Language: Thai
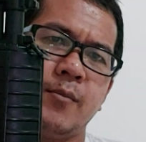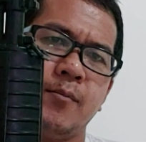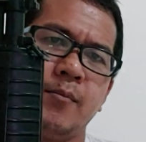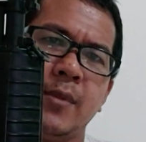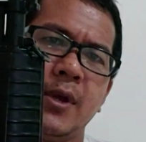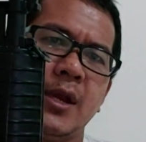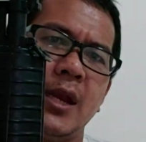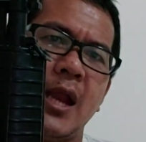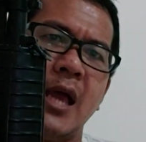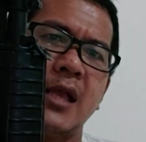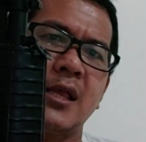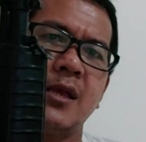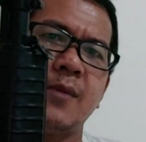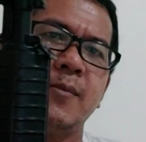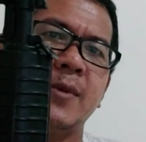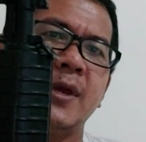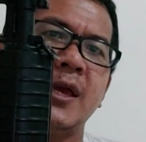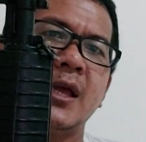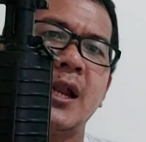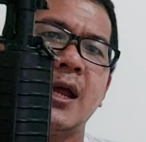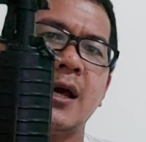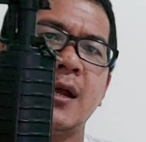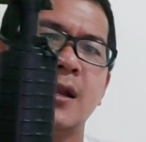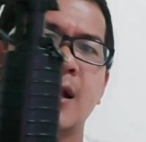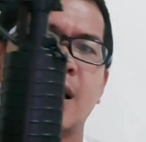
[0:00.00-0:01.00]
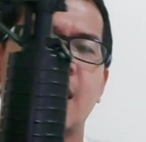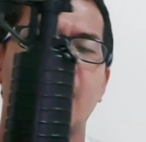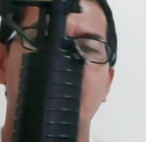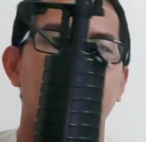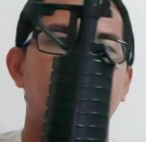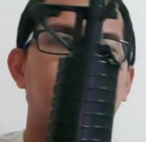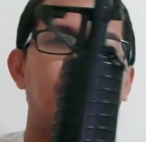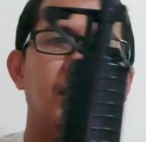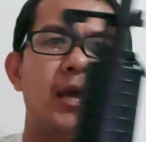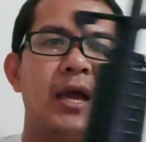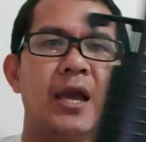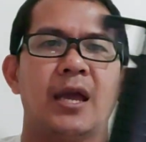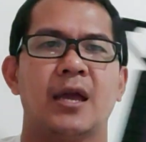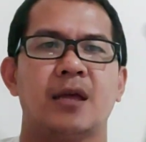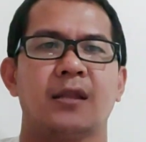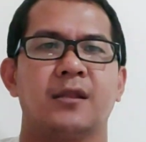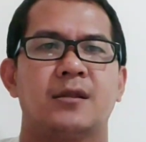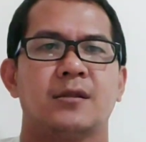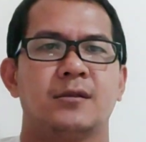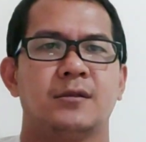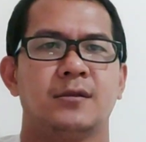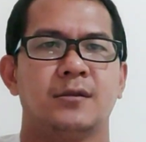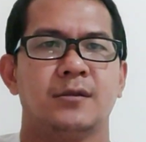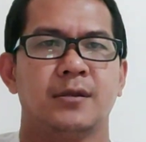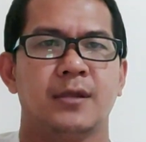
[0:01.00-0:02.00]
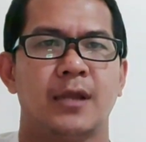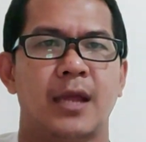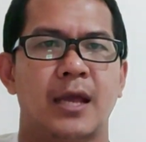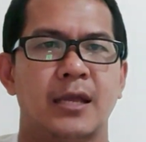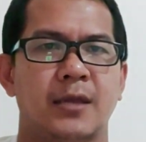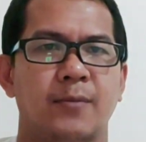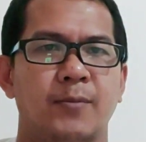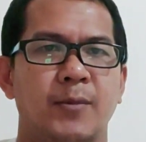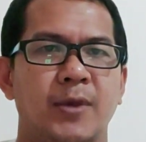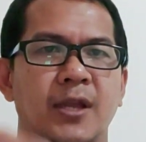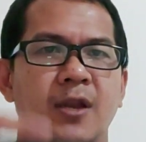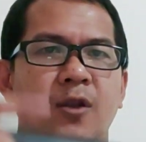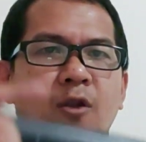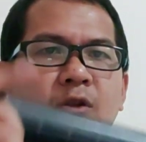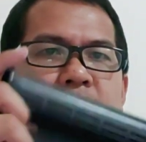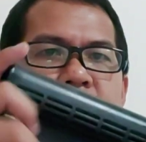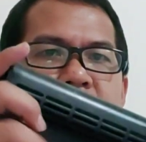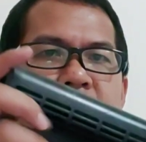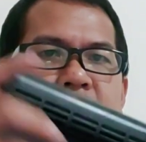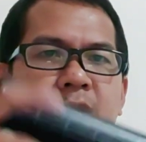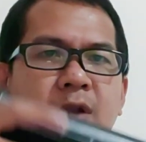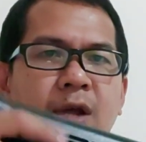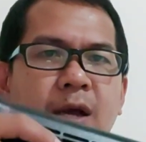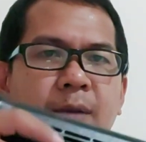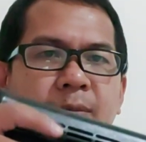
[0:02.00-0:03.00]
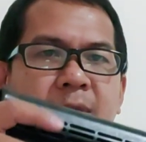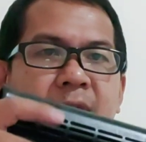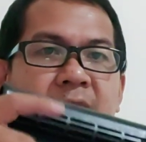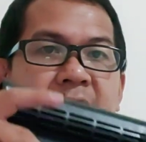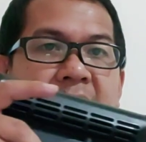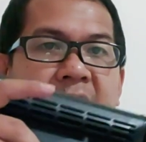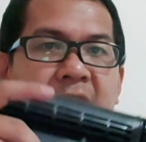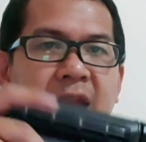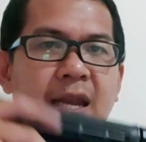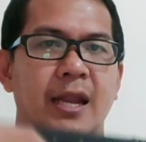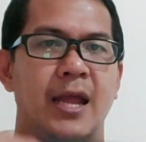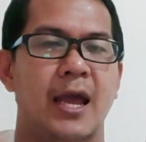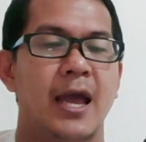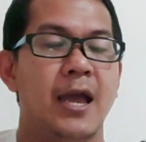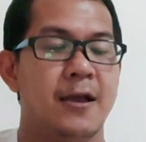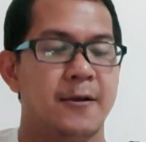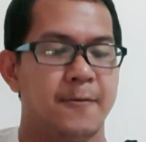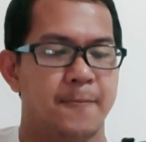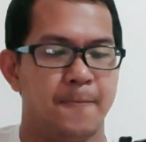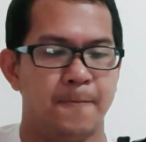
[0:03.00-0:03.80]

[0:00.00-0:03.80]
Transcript: ไม่น่าจะมีแล้วนะครับมีแค่น่าจะมีรถเดียวนะครับที่เห็นนะ